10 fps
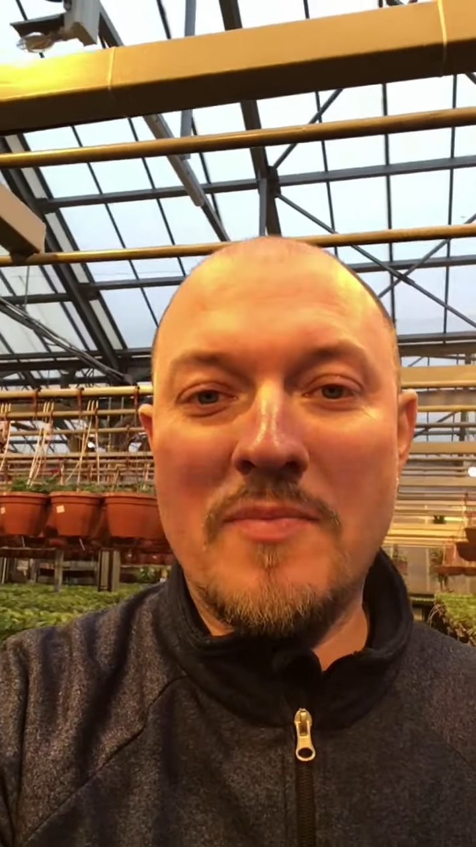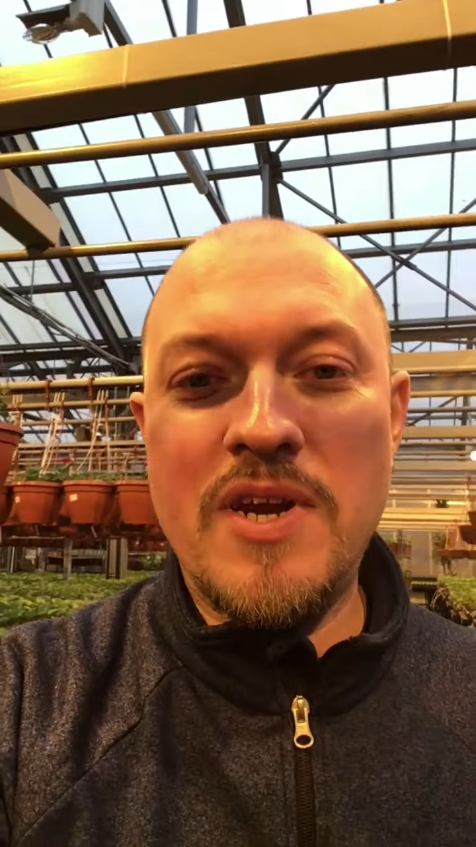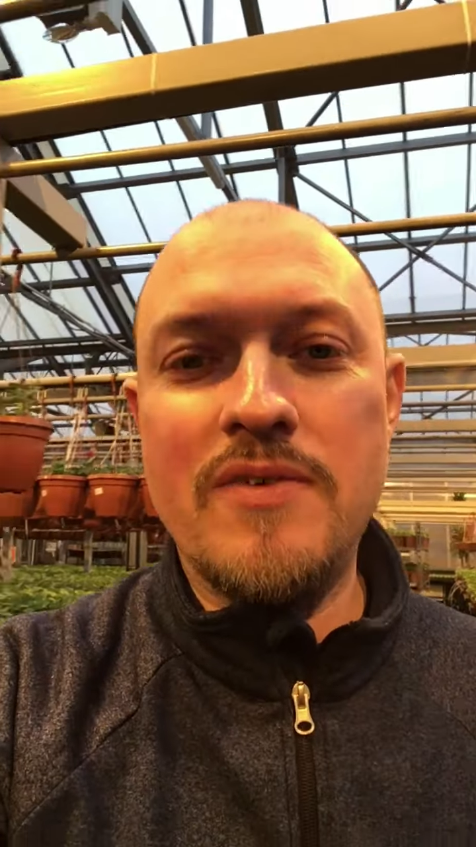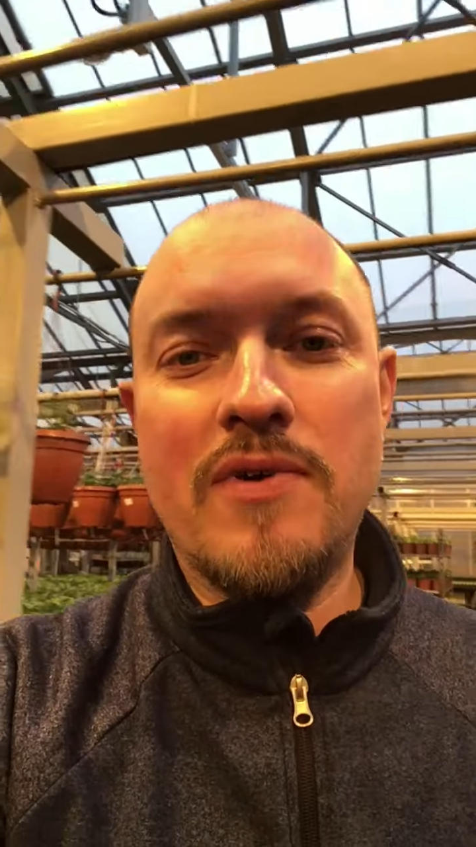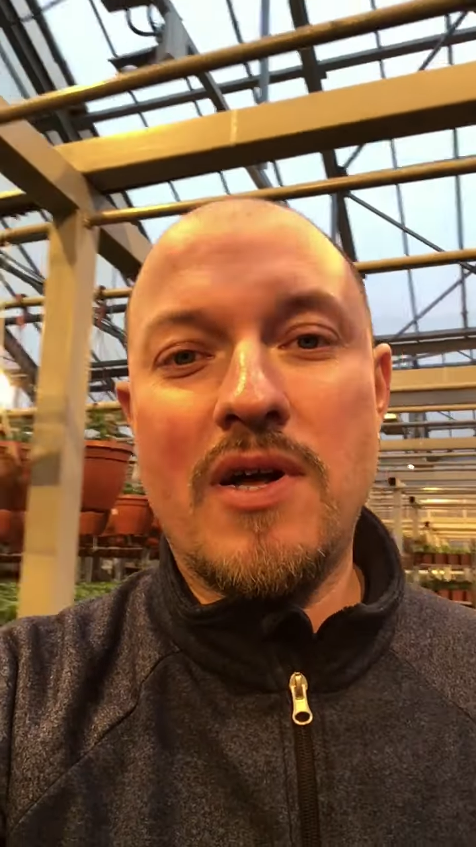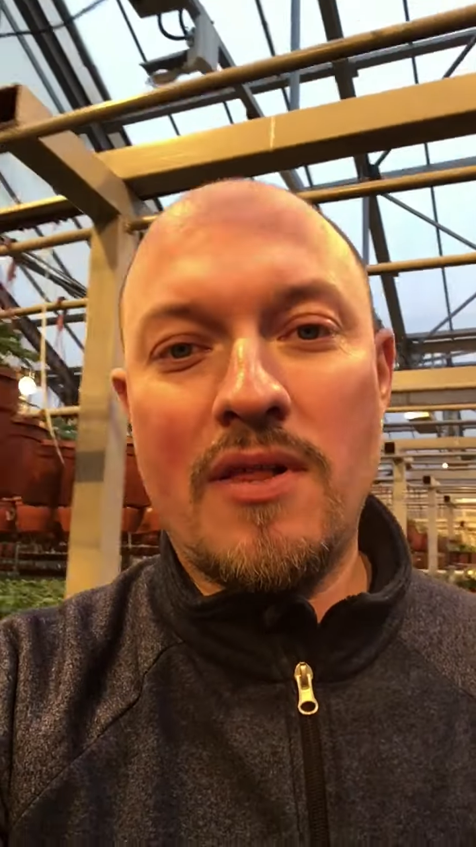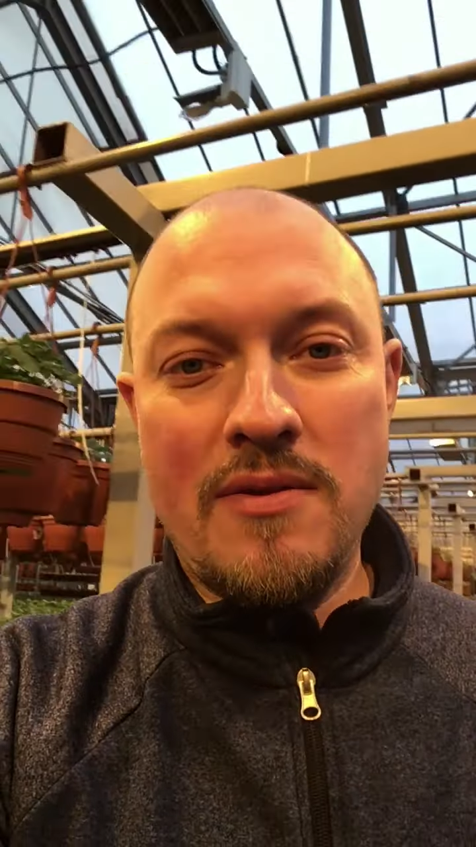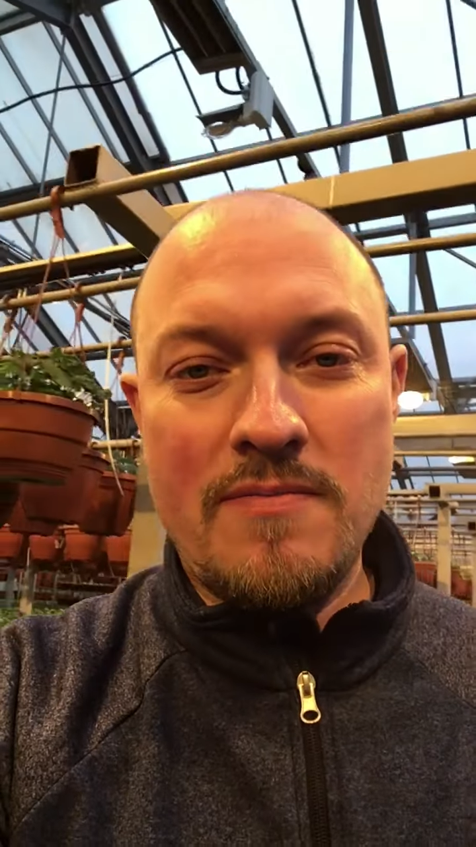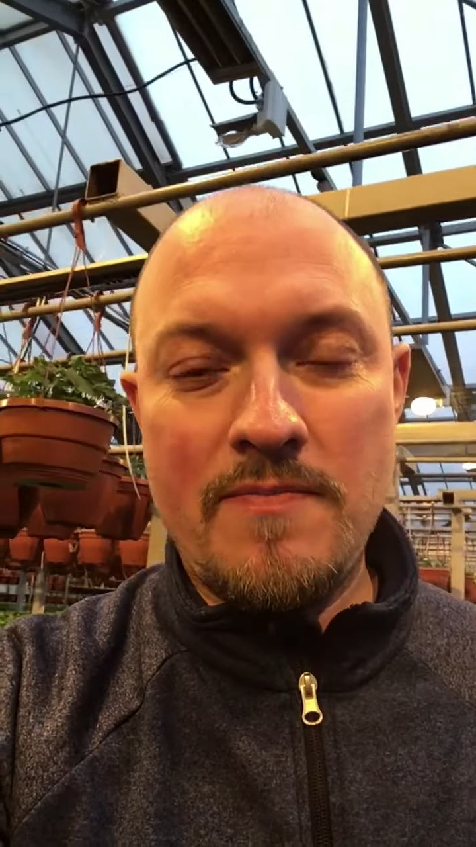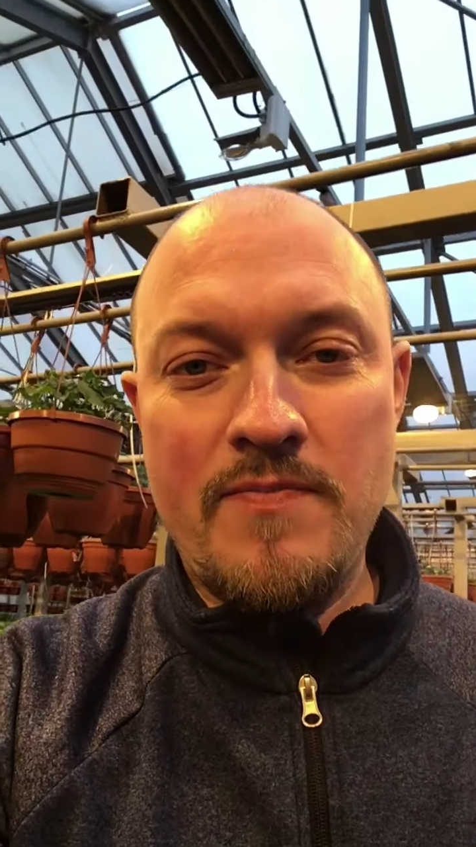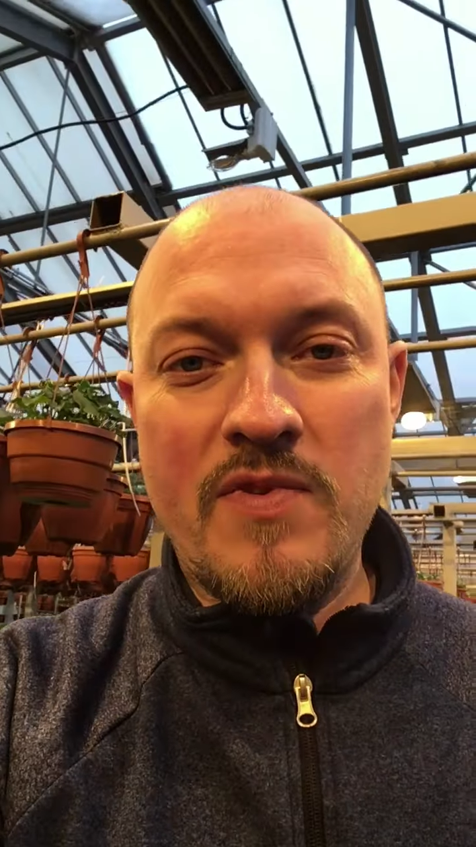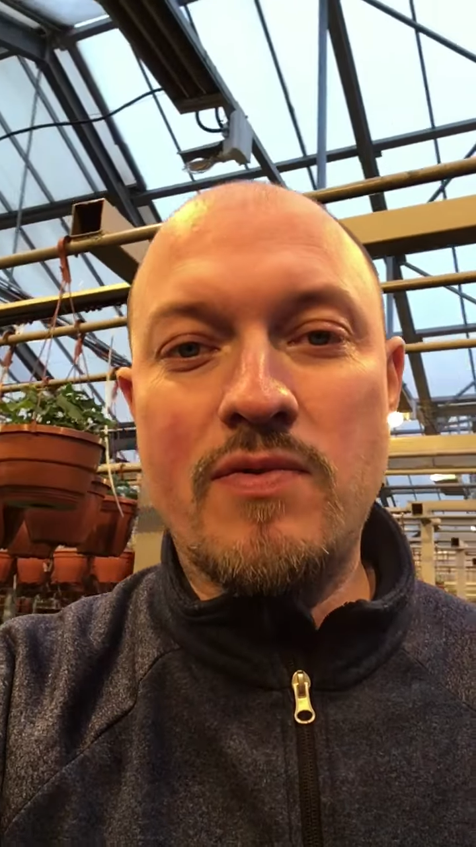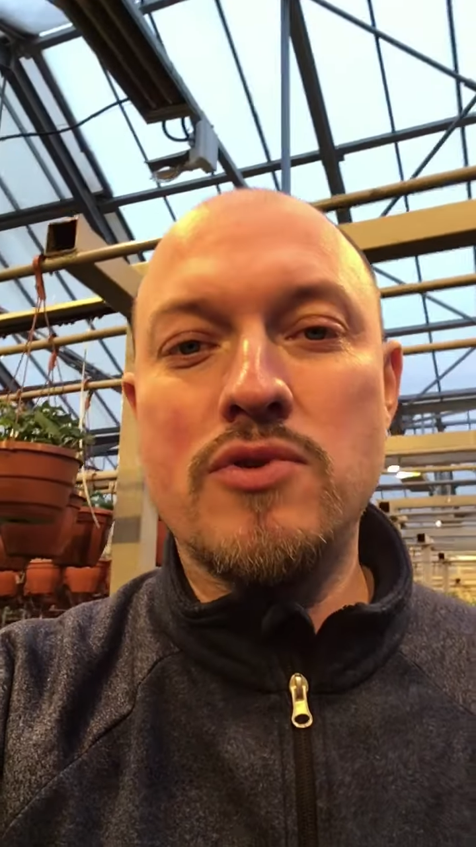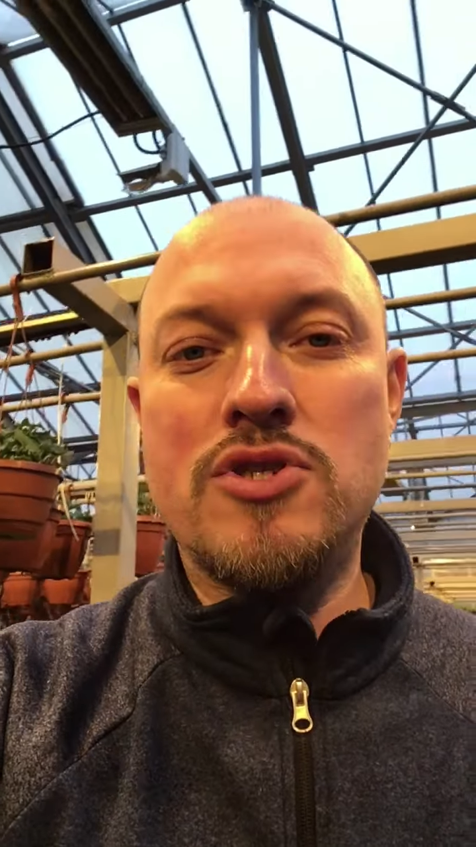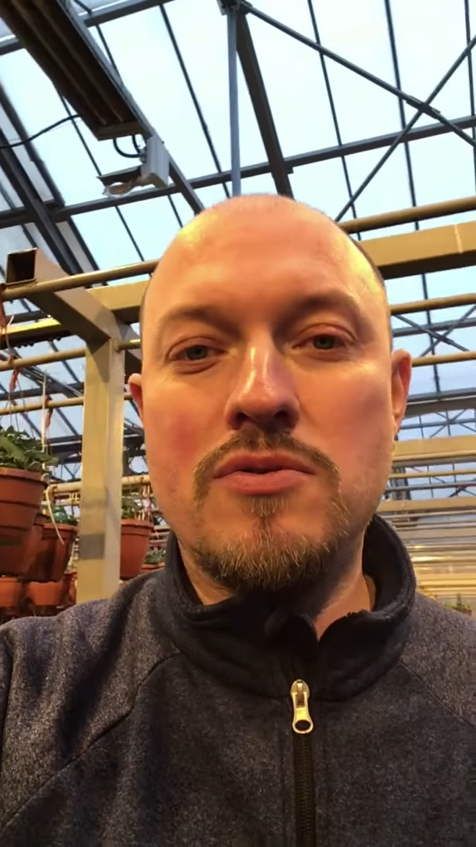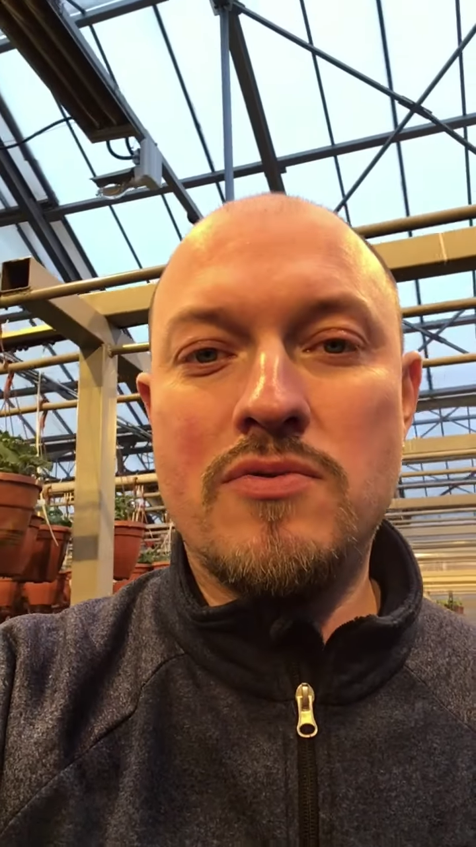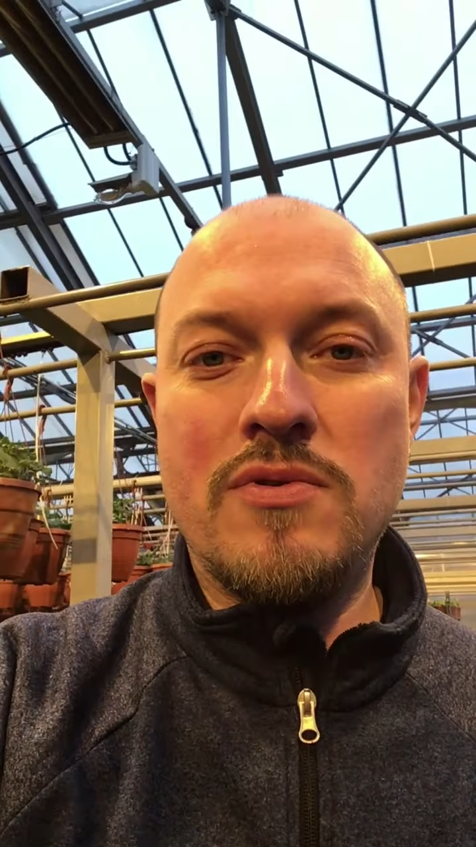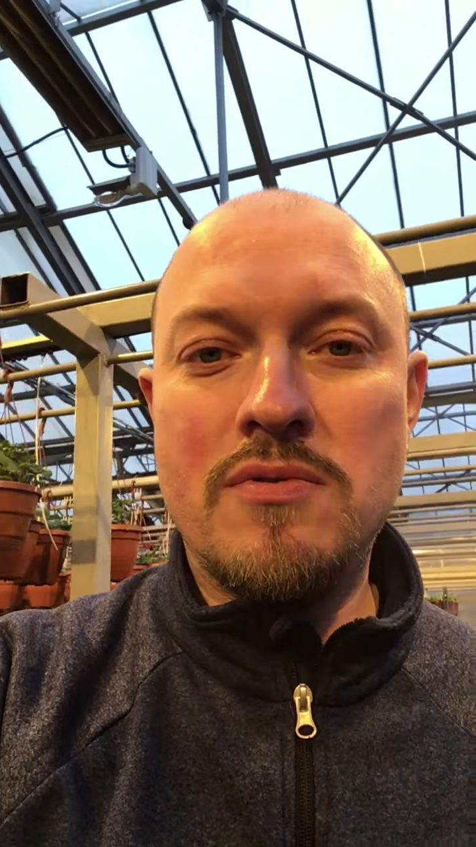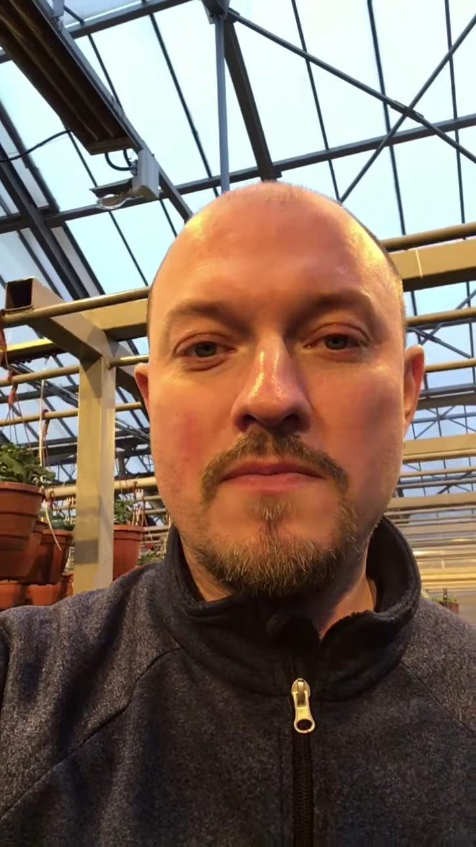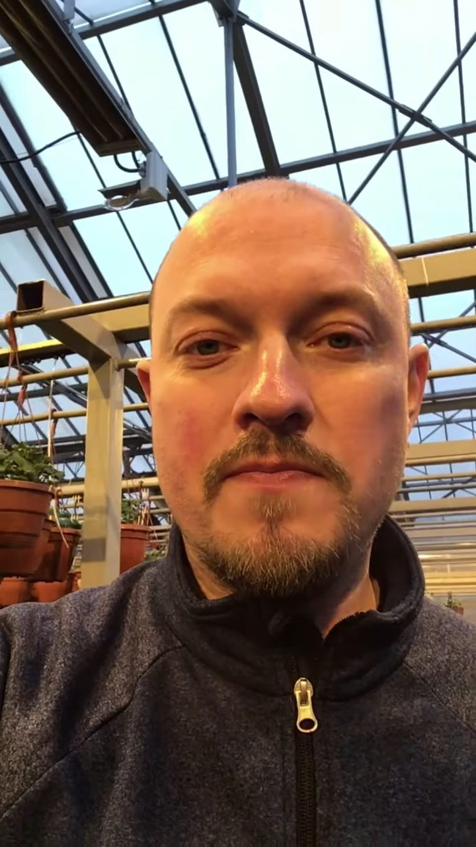поливал
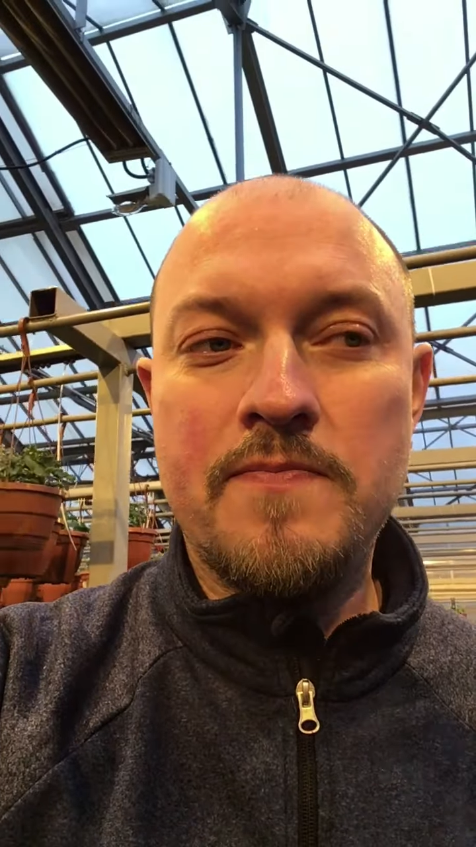вручную.